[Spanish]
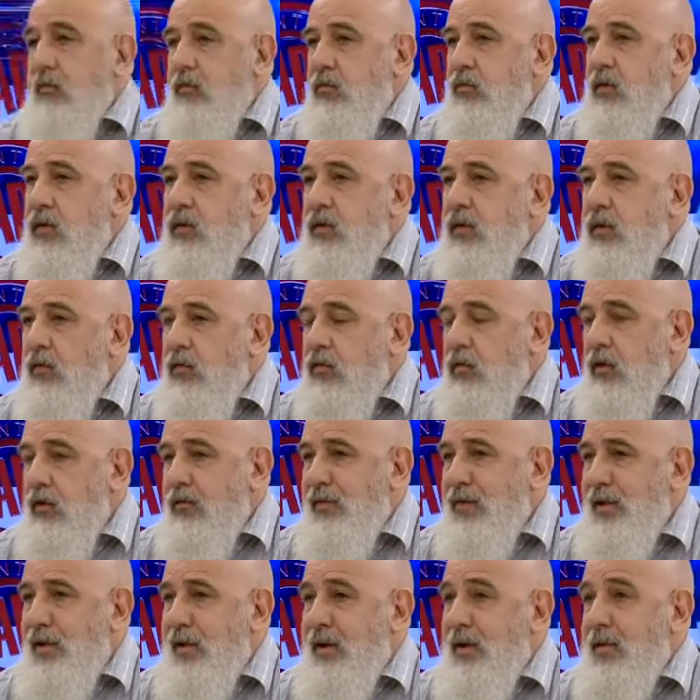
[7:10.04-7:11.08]
una
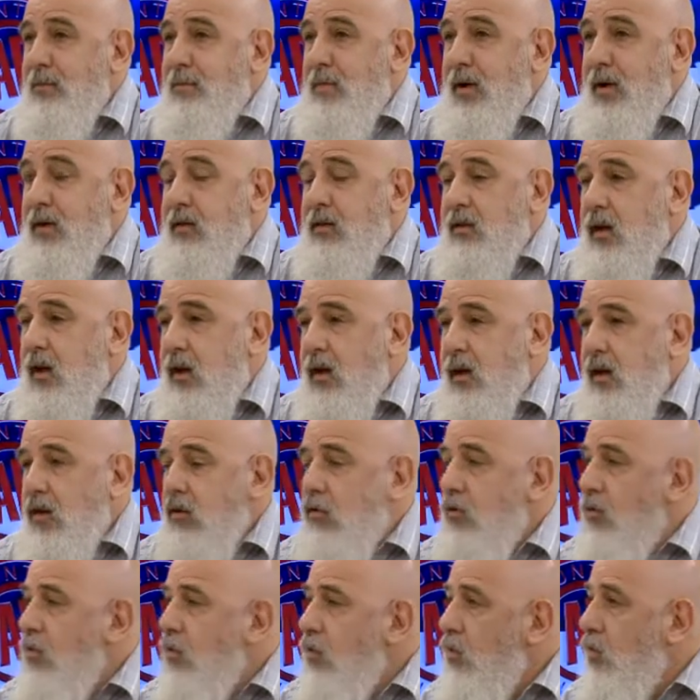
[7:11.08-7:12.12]
intención de repactar
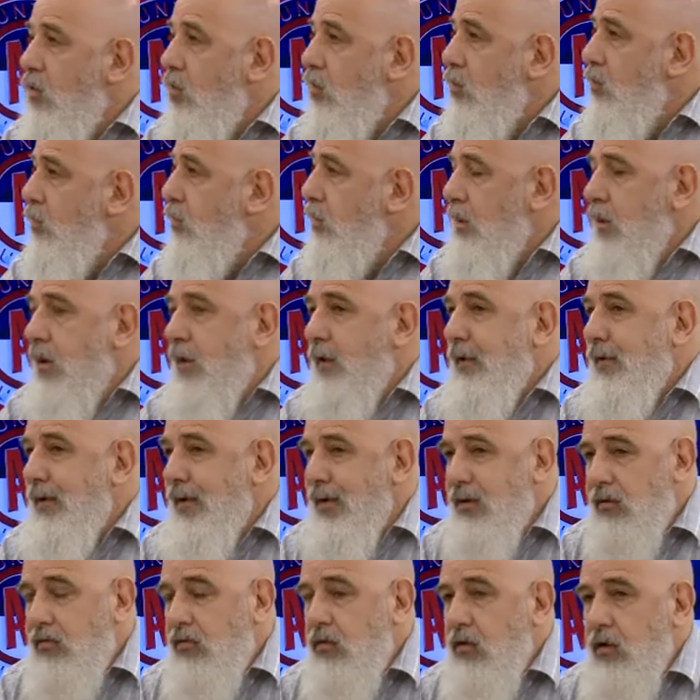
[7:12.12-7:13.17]
el conjunto de las
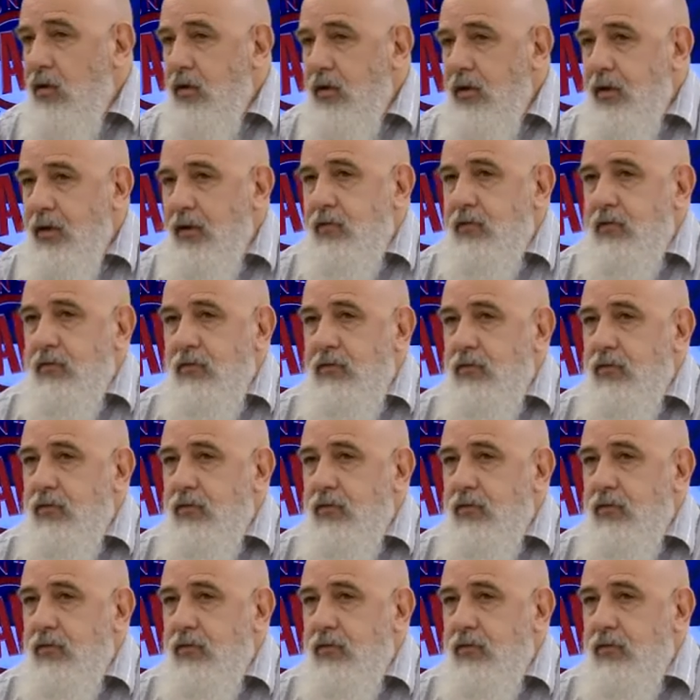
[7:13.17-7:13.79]
relaciones